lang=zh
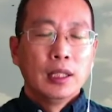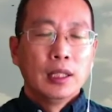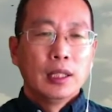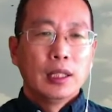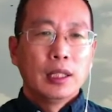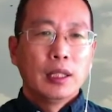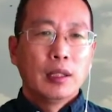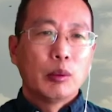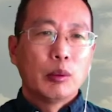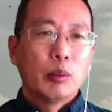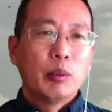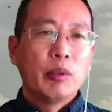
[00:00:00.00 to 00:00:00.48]

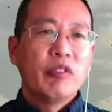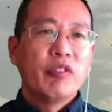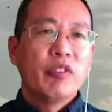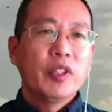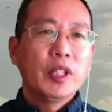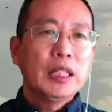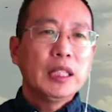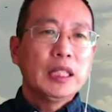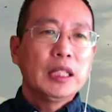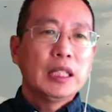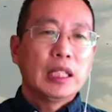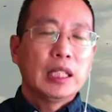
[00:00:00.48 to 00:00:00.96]
呃，我们
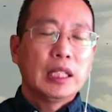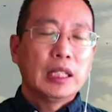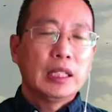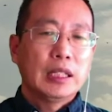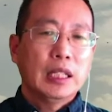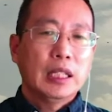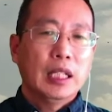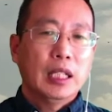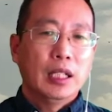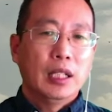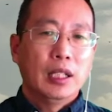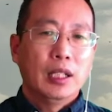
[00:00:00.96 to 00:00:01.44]
分析了一
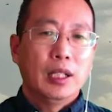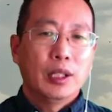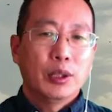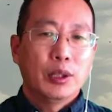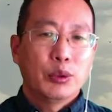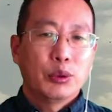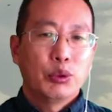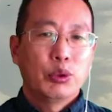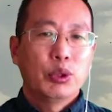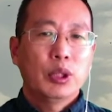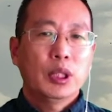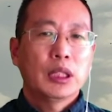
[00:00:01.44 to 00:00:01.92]
下哈，
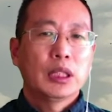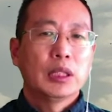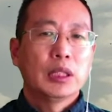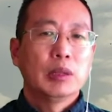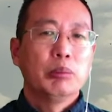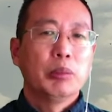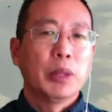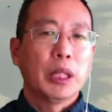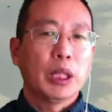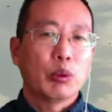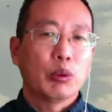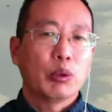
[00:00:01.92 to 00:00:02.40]
确实
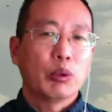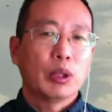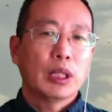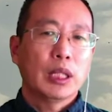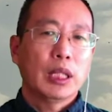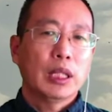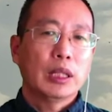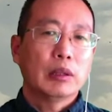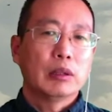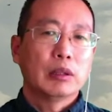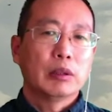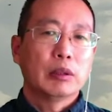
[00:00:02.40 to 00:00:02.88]
美国
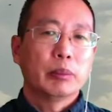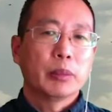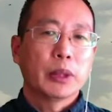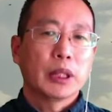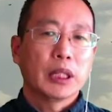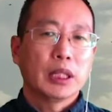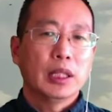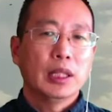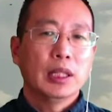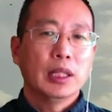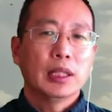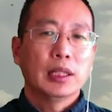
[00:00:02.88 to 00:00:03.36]
呢有这么
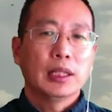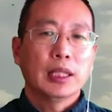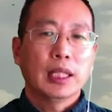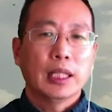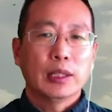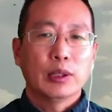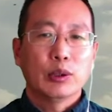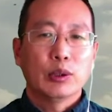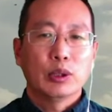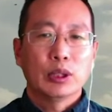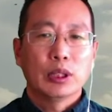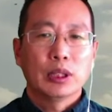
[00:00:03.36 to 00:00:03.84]
个特点，
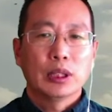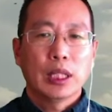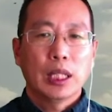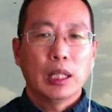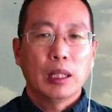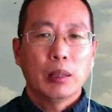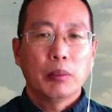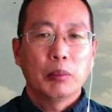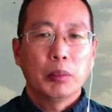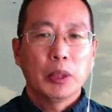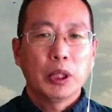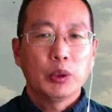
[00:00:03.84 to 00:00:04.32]
就是
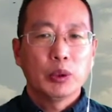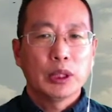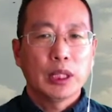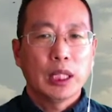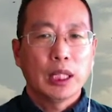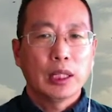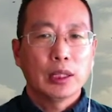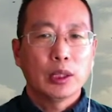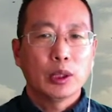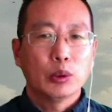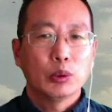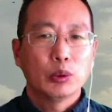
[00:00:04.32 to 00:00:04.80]
呢没有
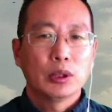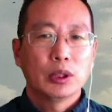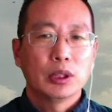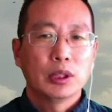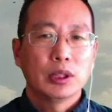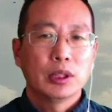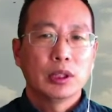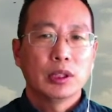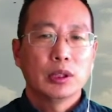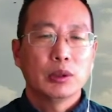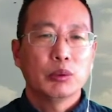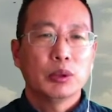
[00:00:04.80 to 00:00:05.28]
钱投
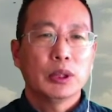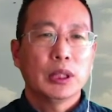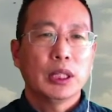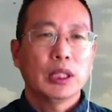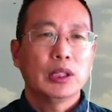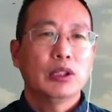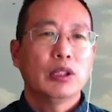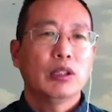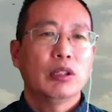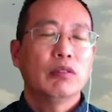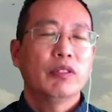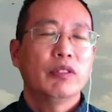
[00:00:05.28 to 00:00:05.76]
资，有
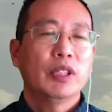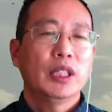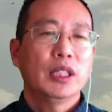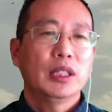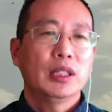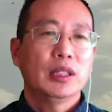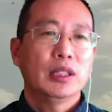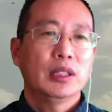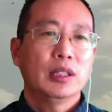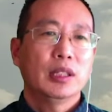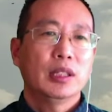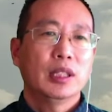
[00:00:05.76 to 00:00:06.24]
钱消费
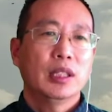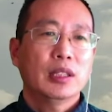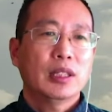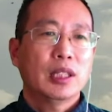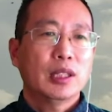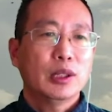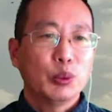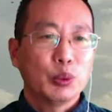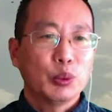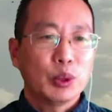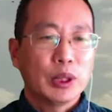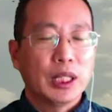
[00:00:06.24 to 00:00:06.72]
啊。
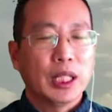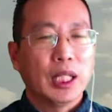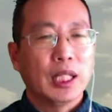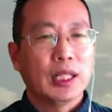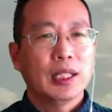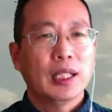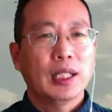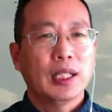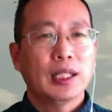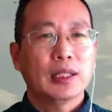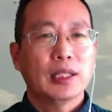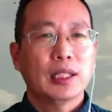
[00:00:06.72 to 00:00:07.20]
他有钱
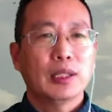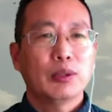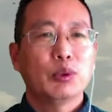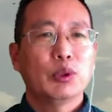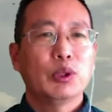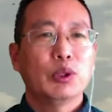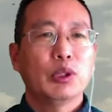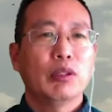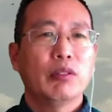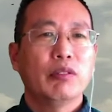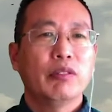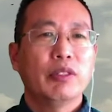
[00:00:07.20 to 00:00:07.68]
呢，他去
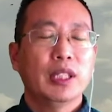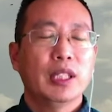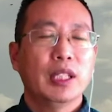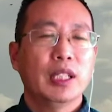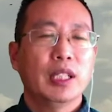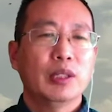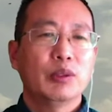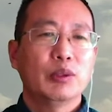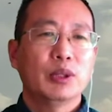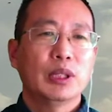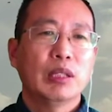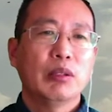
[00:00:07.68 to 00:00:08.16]
消费
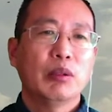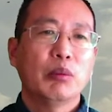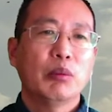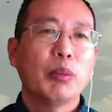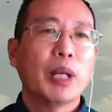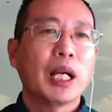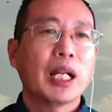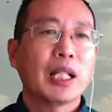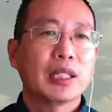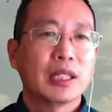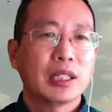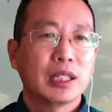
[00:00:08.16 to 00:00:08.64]
啊，有钱我
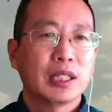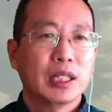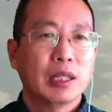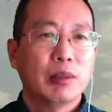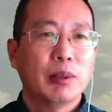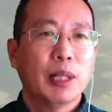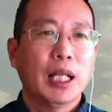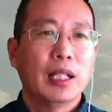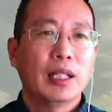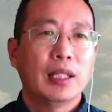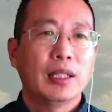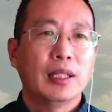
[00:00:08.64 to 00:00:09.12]
买个车
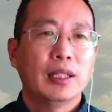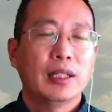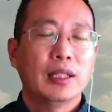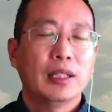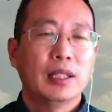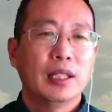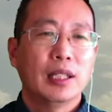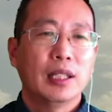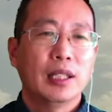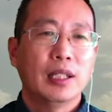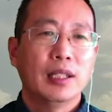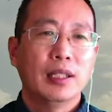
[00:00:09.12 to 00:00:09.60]
吧
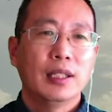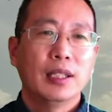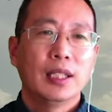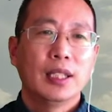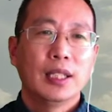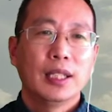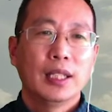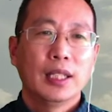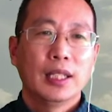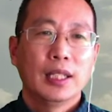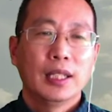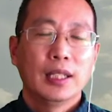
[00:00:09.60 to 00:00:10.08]
啊。
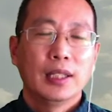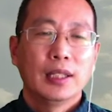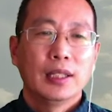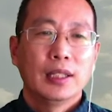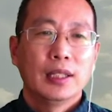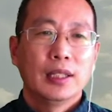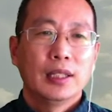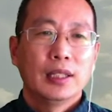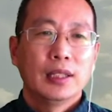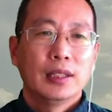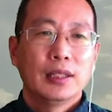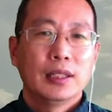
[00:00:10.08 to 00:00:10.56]

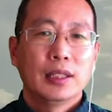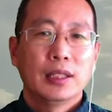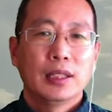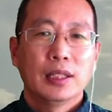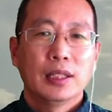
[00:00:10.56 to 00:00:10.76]
这